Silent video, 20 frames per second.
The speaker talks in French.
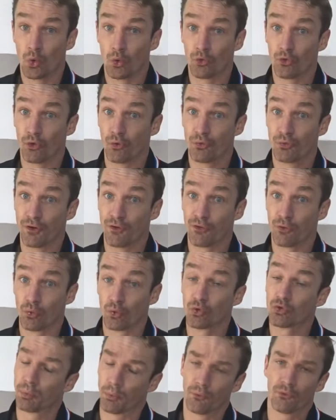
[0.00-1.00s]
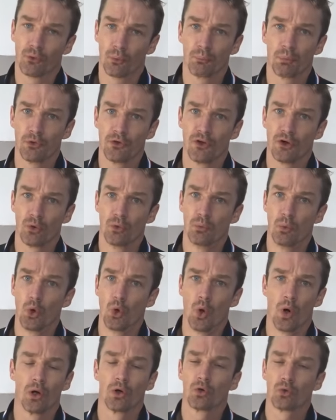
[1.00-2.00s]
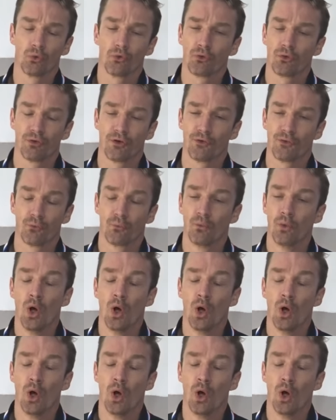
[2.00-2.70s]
Contrefaçon, je pense qu'on peut dire le mot, hein, contrefaçon.